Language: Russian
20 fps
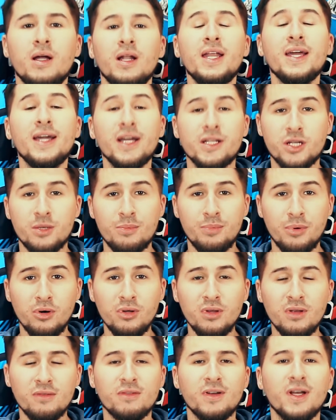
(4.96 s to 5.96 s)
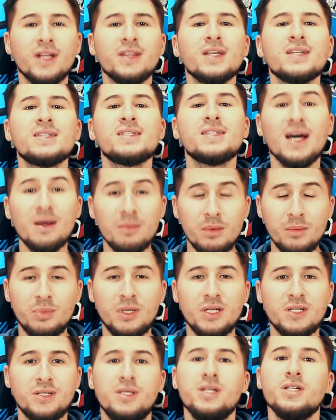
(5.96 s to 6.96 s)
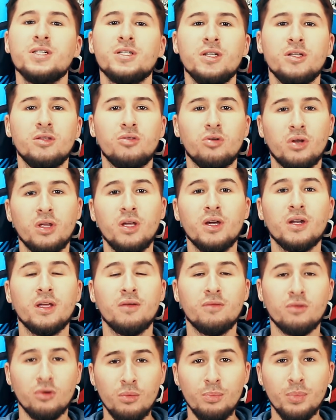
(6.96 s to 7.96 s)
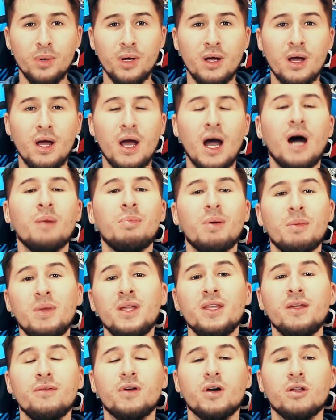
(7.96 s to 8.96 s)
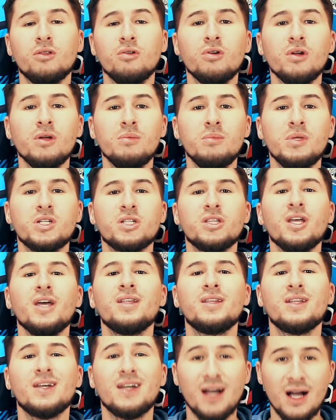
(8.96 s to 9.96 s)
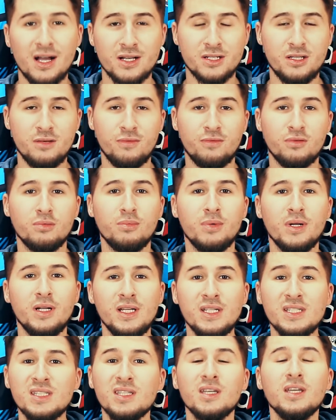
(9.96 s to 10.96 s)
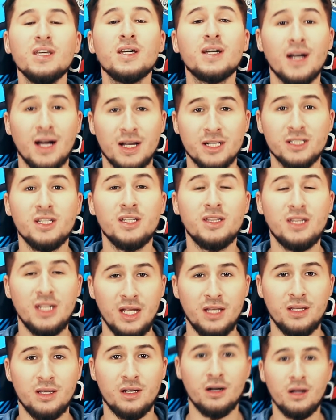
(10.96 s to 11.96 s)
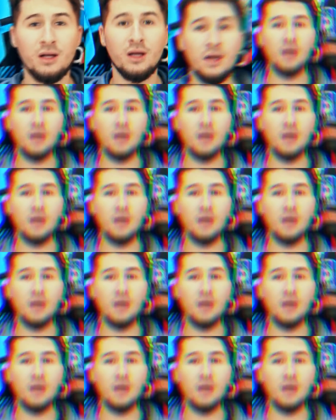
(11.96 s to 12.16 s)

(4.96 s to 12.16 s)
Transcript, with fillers: Лига чемпионов – это самый престижный турнир Европы, о победе в котором мечтает каждый футболист и каждый тренер.